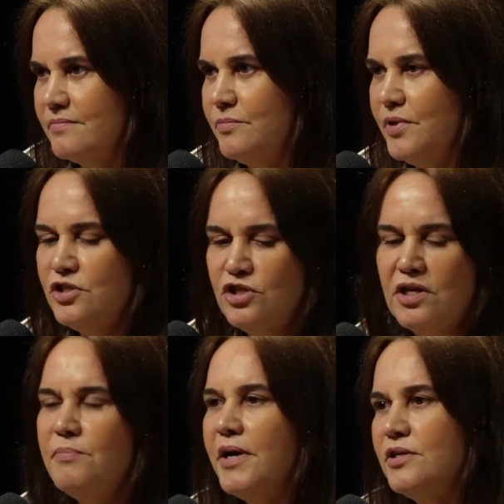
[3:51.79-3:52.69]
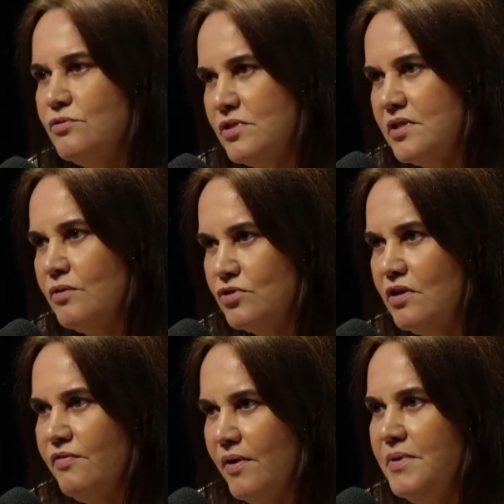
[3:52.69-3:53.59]
Porque a gente uhum. tem médicos de saúde
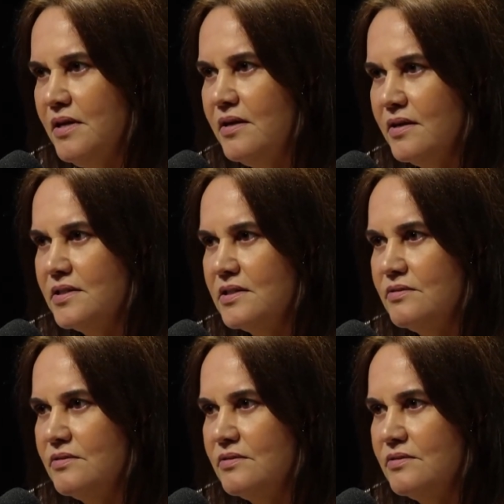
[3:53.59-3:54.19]
da família.